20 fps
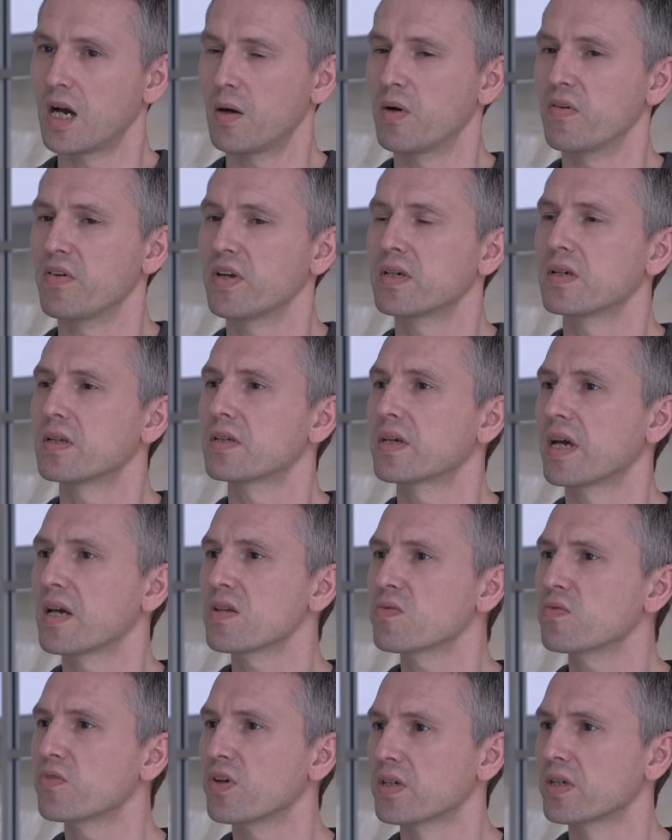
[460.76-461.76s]
Aber welche
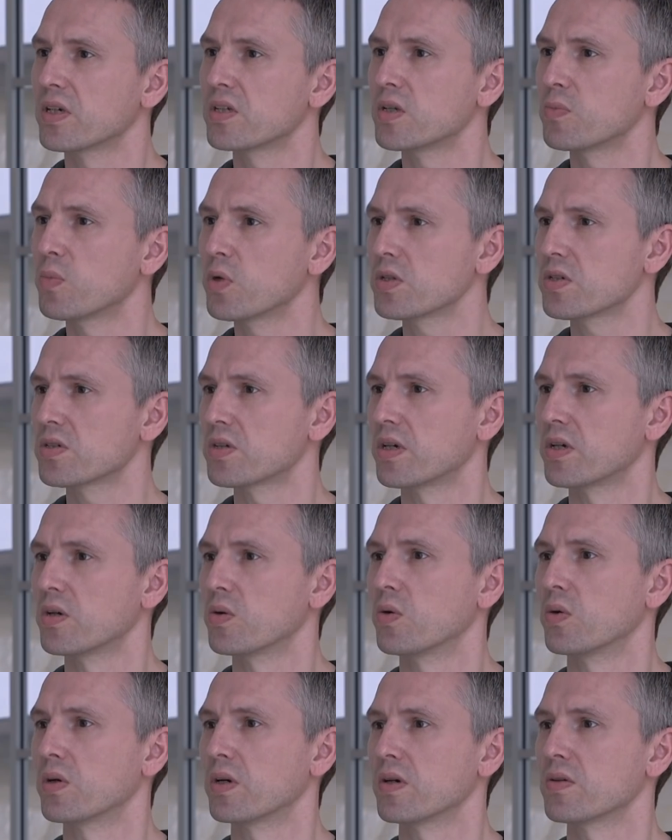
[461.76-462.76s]
Interessen vertritt die
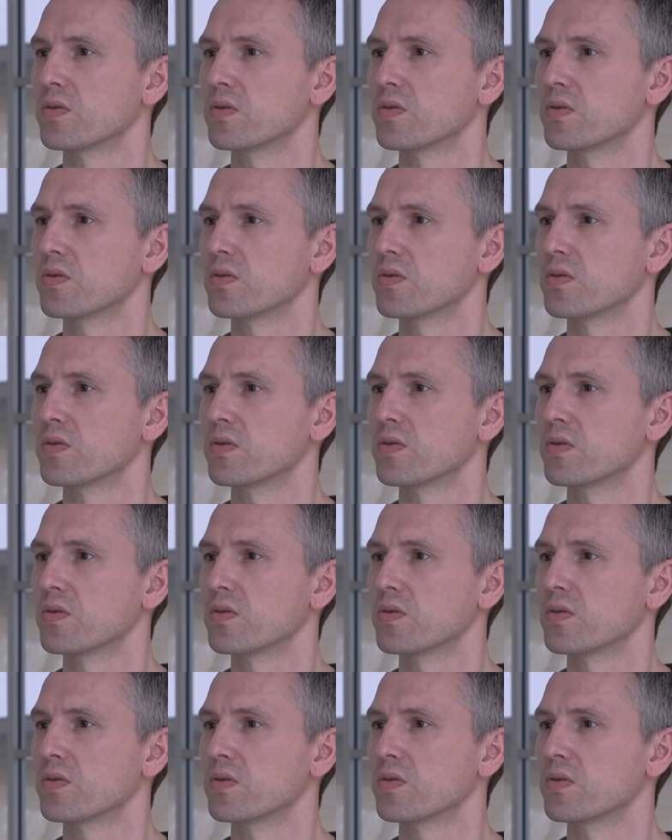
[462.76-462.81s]
Bundesregierung?